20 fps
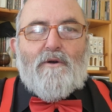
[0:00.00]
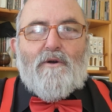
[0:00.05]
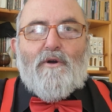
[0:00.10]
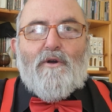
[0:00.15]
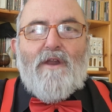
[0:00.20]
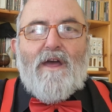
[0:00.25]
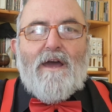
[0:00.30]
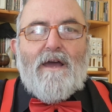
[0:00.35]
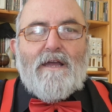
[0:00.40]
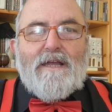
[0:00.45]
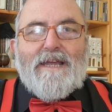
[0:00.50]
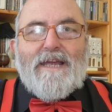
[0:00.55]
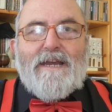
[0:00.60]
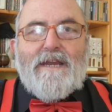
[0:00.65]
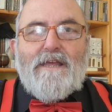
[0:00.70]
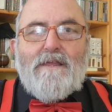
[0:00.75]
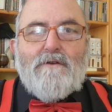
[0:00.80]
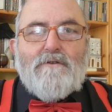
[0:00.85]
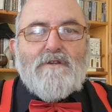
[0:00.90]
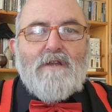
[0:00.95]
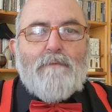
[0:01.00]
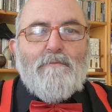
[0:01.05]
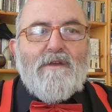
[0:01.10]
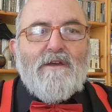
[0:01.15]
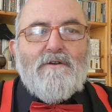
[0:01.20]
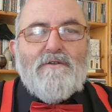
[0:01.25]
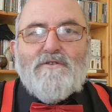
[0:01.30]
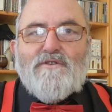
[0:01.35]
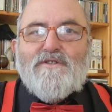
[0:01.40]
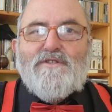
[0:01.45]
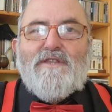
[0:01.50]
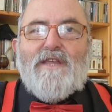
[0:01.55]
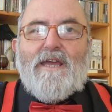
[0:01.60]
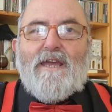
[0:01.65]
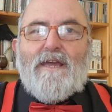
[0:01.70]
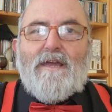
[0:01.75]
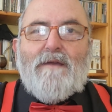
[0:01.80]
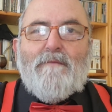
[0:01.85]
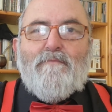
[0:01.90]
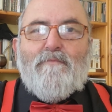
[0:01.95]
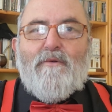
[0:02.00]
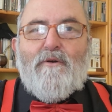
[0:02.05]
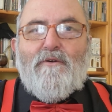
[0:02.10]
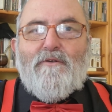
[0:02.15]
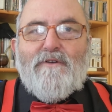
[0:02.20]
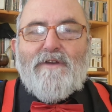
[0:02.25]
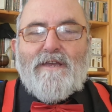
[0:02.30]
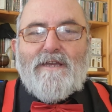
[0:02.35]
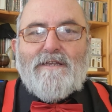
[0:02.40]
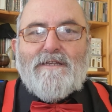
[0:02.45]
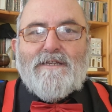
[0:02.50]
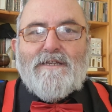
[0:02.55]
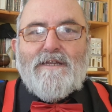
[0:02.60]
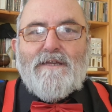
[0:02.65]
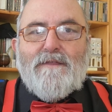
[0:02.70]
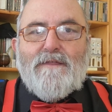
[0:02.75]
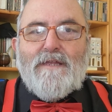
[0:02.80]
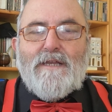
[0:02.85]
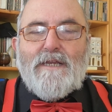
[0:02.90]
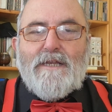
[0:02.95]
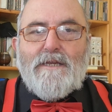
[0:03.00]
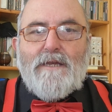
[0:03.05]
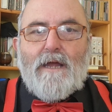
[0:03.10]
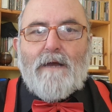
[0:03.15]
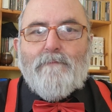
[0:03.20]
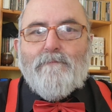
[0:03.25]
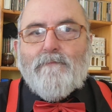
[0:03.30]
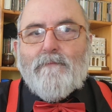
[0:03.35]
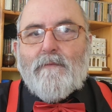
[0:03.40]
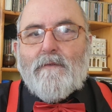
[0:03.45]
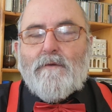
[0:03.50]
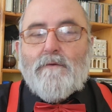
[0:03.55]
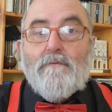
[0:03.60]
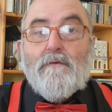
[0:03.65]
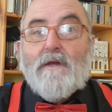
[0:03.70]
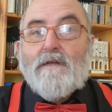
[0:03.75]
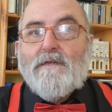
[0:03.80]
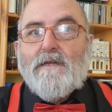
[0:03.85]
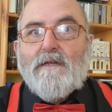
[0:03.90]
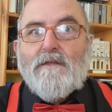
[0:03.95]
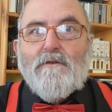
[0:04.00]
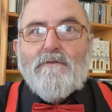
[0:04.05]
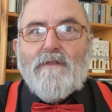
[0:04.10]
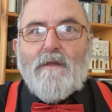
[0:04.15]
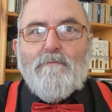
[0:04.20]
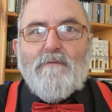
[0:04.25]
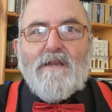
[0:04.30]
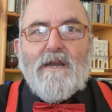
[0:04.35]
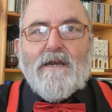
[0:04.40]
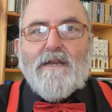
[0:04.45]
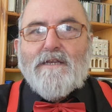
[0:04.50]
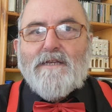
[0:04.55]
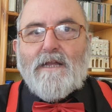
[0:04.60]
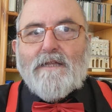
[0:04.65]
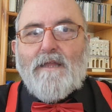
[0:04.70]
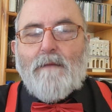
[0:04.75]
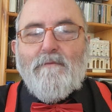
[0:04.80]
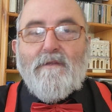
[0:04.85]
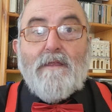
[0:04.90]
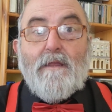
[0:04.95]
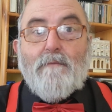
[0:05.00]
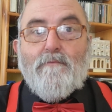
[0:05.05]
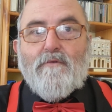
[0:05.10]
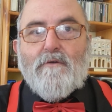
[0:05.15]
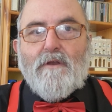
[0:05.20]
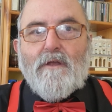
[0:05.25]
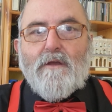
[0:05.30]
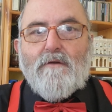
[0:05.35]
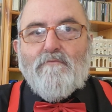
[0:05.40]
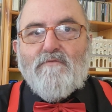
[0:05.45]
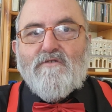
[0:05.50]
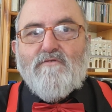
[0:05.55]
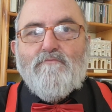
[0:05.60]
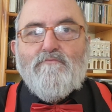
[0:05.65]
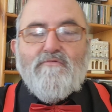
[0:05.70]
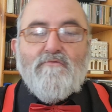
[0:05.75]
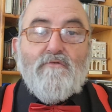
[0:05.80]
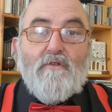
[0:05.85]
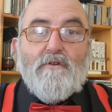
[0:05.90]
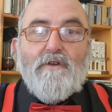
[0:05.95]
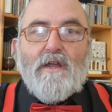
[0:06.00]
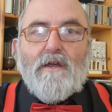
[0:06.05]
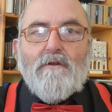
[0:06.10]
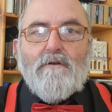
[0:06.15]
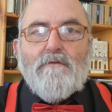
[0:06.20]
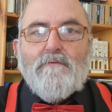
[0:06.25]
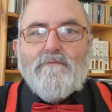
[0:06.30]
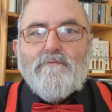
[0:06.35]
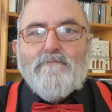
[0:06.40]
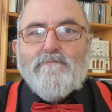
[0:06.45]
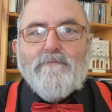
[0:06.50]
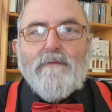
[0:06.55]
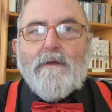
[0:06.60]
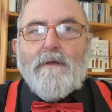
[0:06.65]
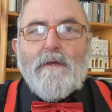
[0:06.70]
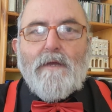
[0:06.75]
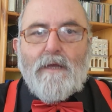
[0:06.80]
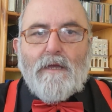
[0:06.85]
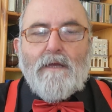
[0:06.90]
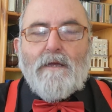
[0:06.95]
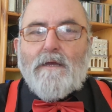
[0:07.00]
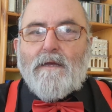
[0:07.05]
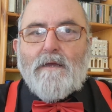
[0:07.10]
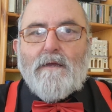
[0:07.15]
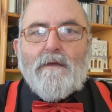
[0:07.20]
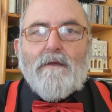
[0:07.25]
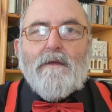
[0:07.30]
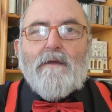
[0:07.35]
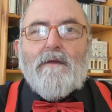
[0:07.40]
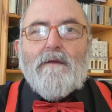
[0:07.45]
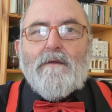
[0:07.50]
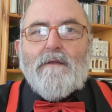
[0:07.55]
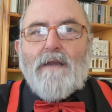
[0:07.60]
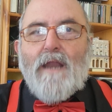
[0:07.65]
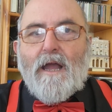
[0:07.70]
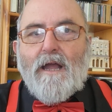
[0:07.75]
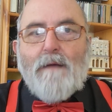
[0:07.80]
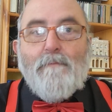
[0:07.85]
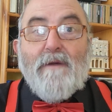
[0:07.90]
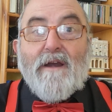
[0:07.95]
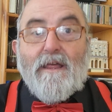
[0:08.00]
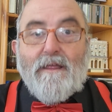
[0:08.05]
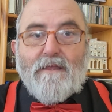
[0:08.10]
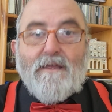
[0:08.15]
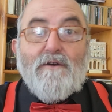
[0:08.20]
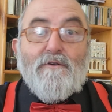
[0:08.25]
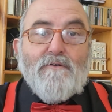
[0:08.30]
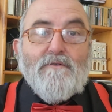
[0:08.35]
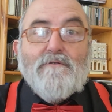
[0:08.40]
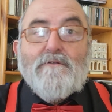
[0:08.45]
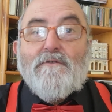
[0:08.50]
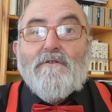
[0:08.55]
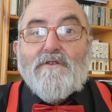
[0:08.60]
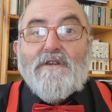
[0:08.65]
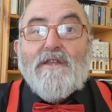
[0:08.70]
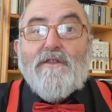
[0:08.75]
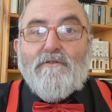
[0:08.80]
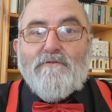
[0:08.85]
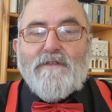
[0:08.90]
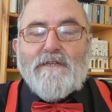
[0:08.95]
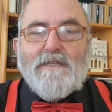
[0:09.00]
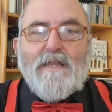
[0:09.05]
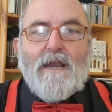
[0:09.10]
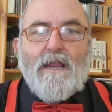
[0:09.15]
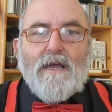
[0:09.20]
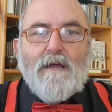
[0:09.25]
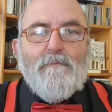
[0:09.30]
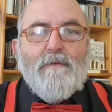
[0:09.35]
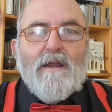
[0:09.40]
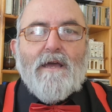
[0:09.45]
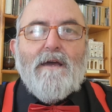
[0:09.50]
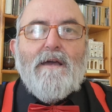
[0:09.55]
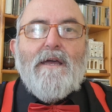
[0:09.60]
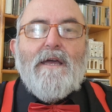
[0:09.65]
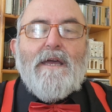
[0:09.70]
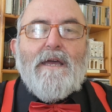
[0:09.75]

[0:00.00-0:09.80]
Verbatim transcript: Hola, queridos amigos de Poesicilina. Nunca sé dónde mirar exactamente porque como es un punto negro, mm, eh, la cámara, digo, no sé dónde está la cámara.